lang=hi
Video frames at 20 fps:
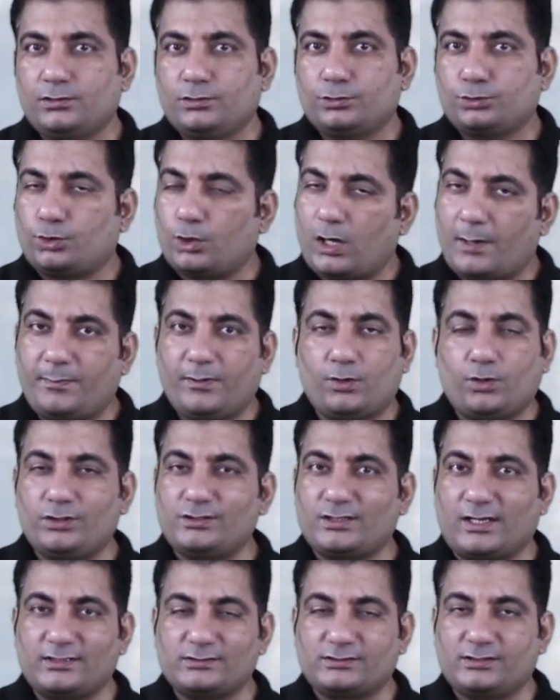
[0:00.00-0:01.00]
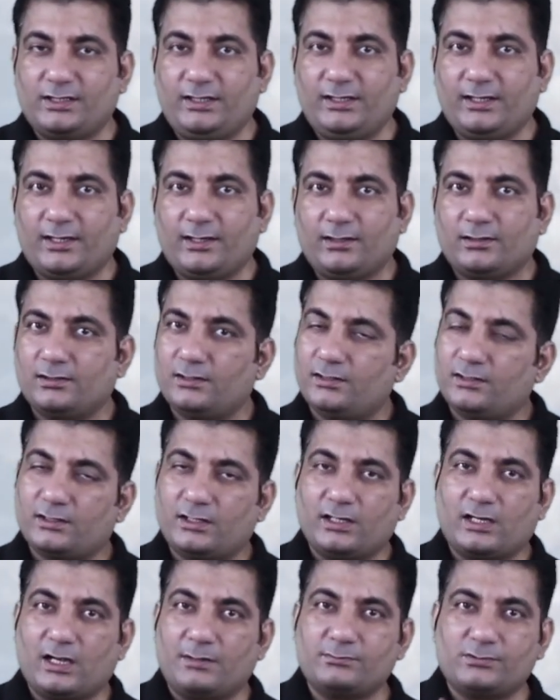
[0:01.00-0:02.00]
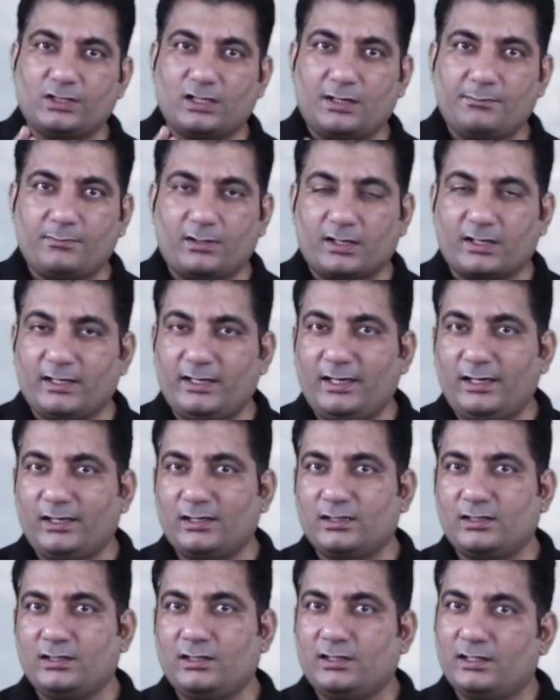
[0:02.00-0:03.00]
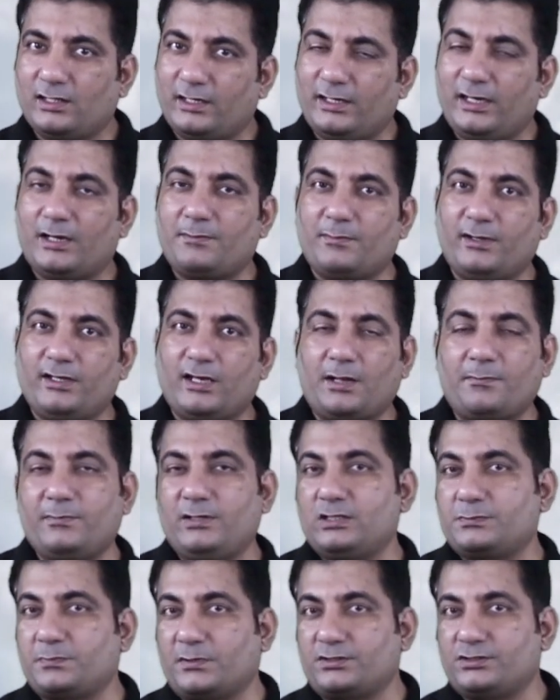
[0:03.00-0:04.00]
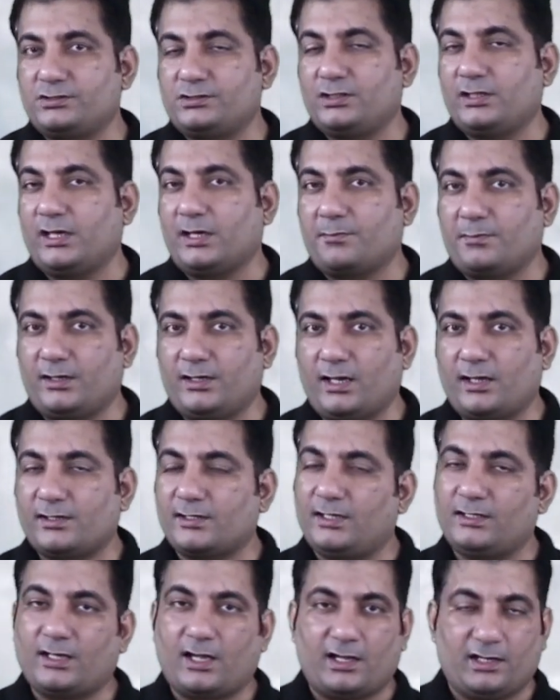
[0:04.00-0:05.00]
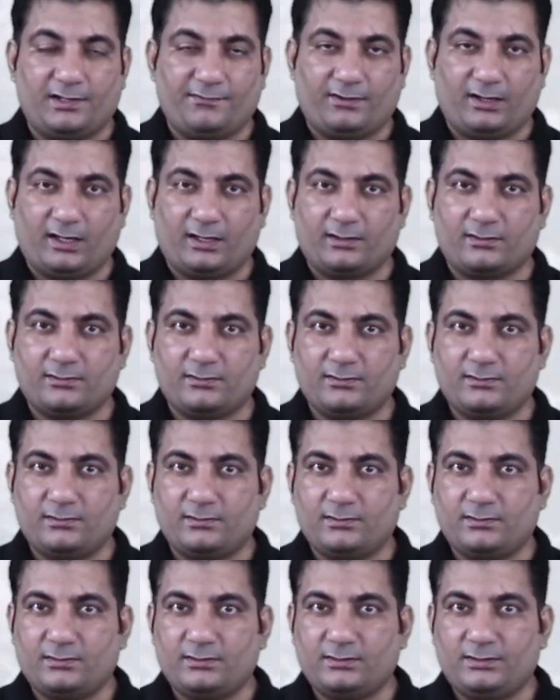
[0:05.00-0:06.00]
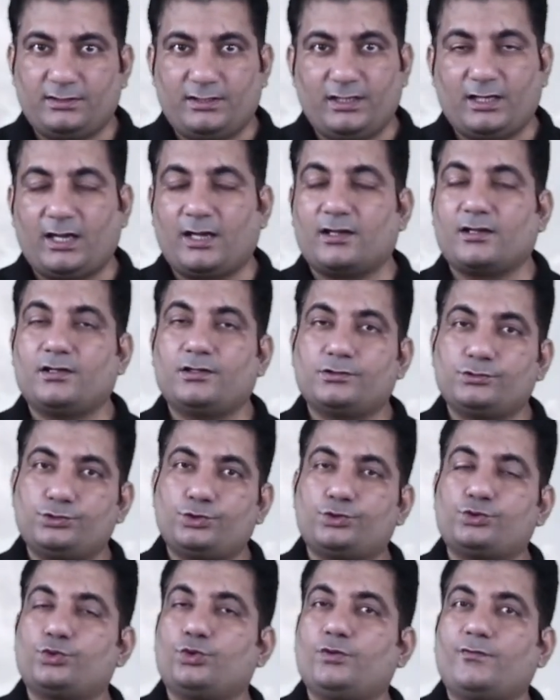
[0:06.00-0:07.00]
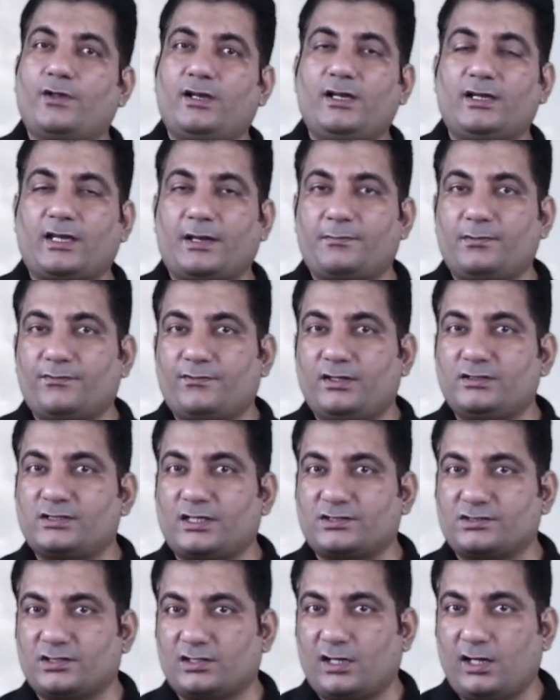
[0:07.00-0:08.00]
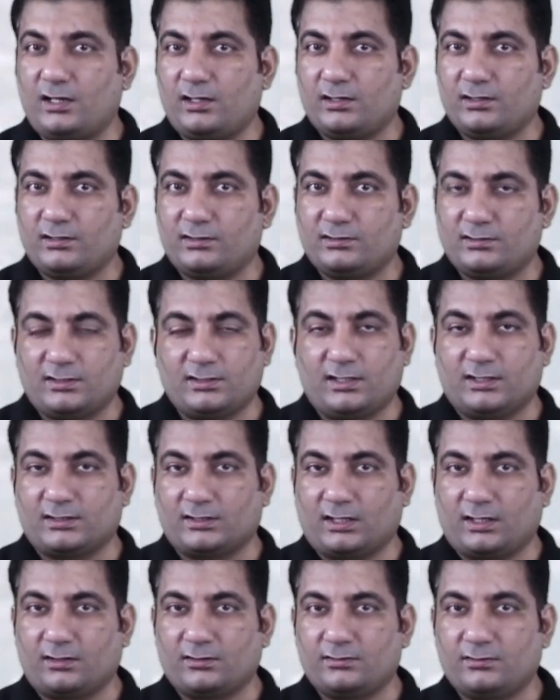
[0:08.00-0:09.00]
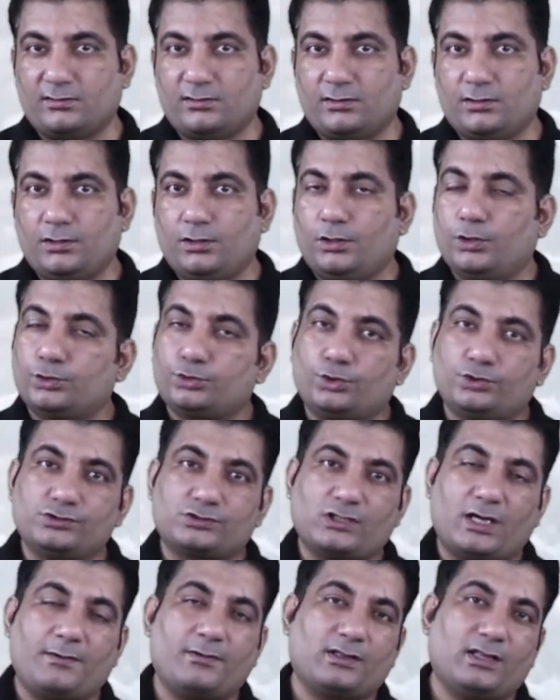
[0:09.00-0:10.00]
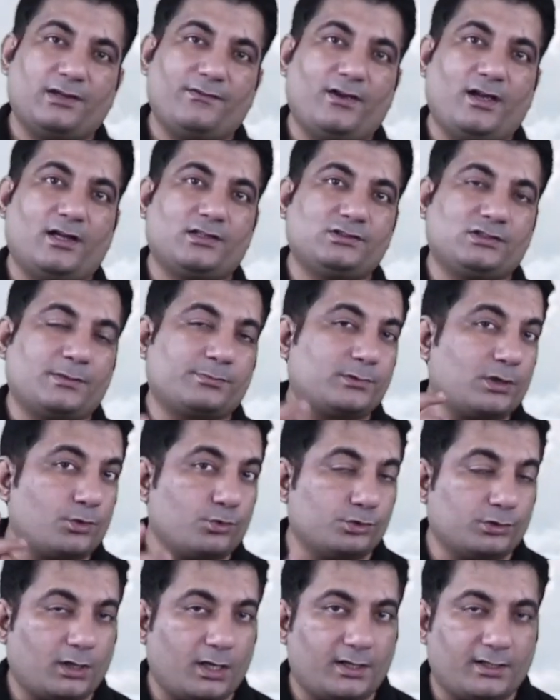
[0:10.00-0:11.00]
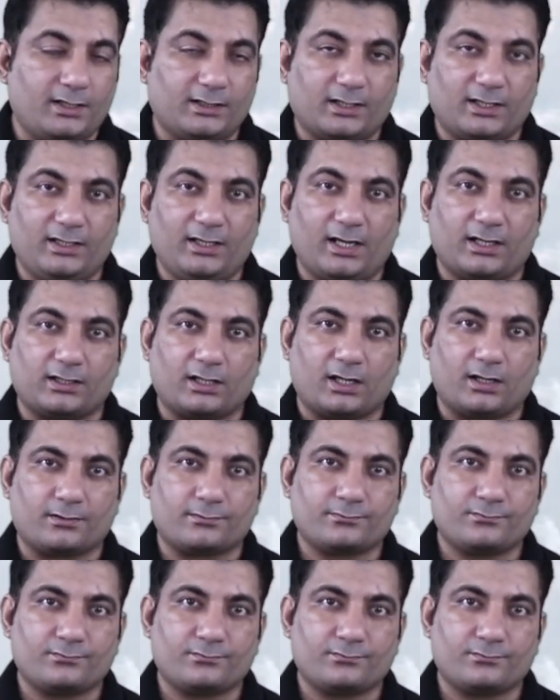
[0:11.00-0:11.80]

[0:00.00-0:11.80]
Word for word: तो अभी कोई चांस नहीं है कि कम से कम अगले एक महीना बीस पच्चीस दिन एक महीना रिजल्ट आने वाला है ठीक है जो जून वाली अटैम्प्ट वाली सेशन का रिजल्ट था तो इसका मतलब है जब तक उनका रिजल्ट नहीं आता